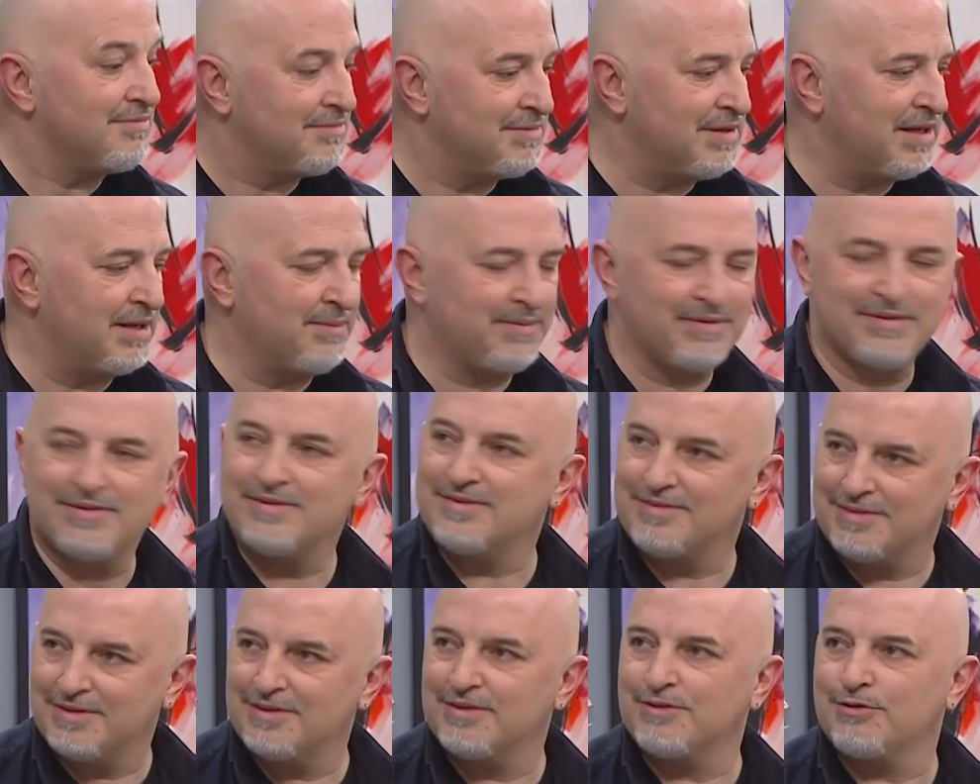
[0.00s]
Birebir
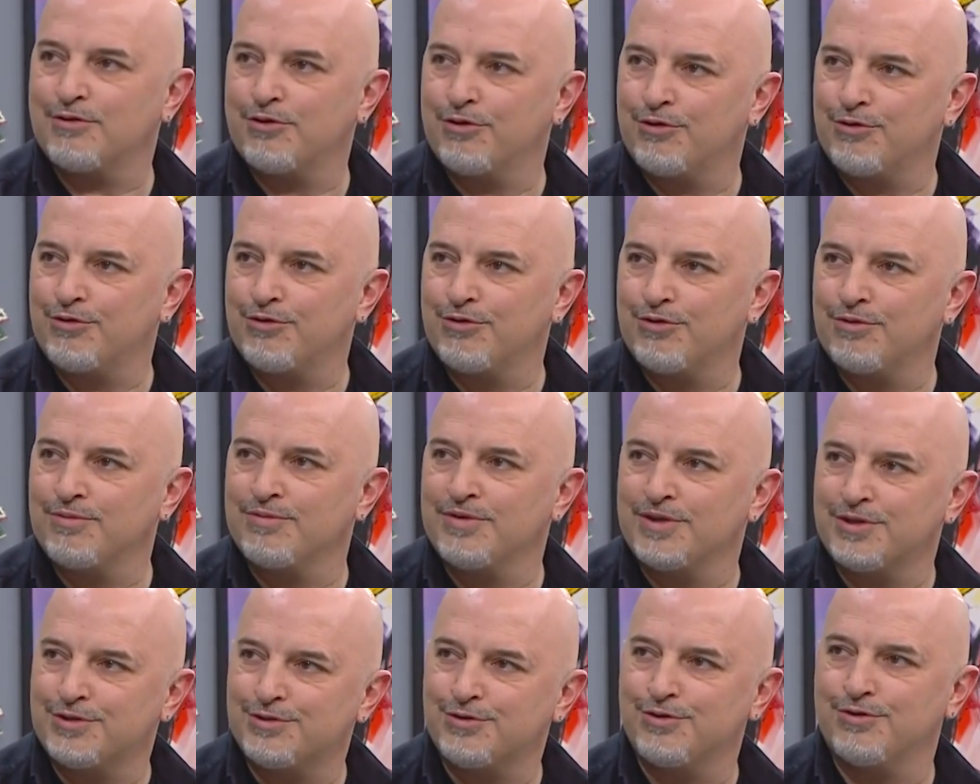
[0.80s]
görüyorum,
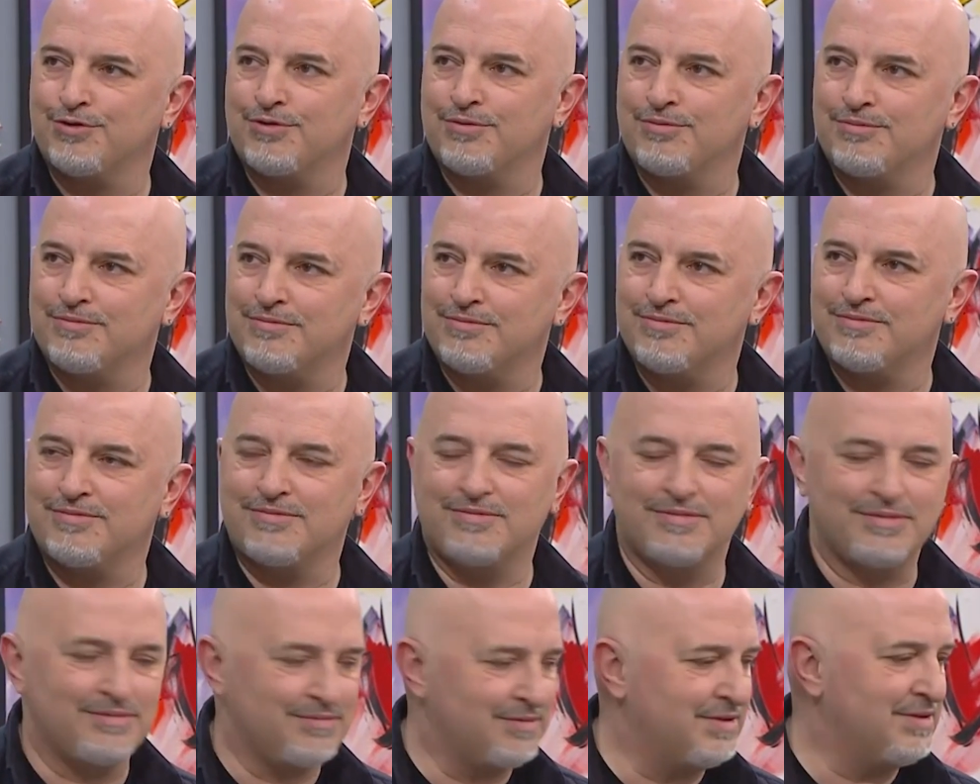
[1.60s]
yaşıyorum.
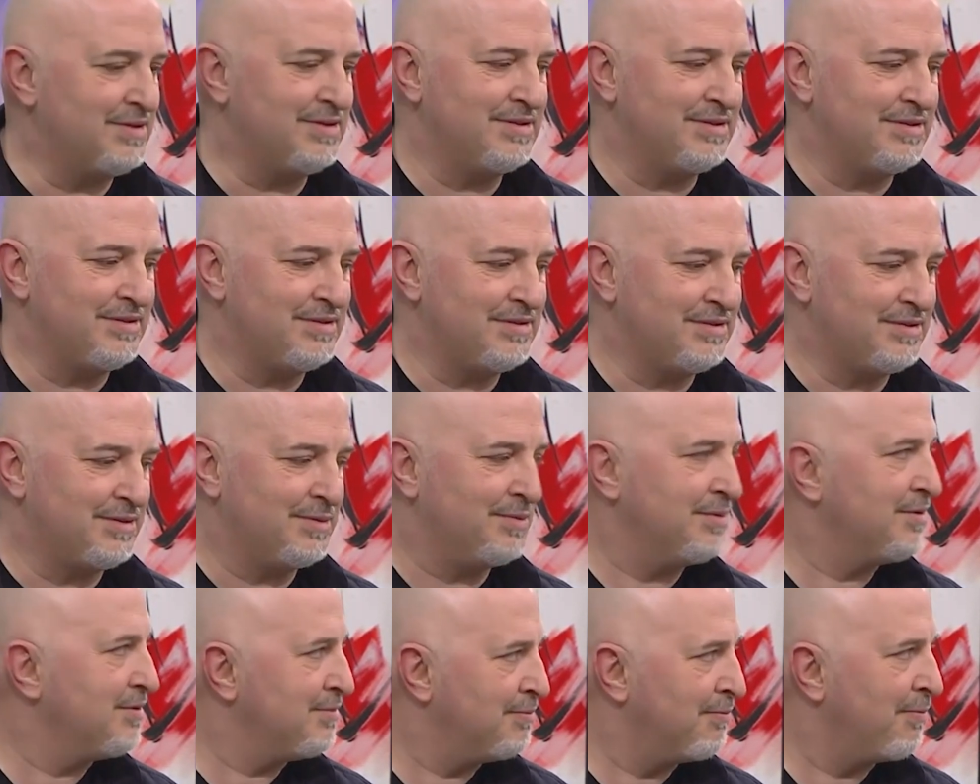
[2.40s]
E, Peki
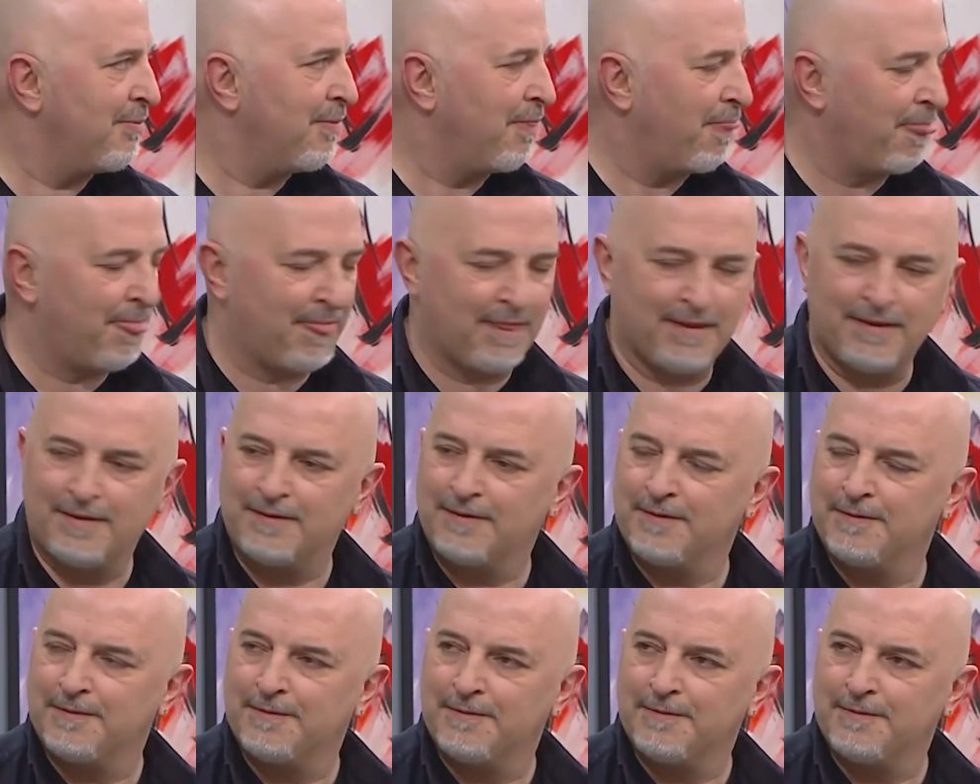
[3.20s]
e, yaşlılarda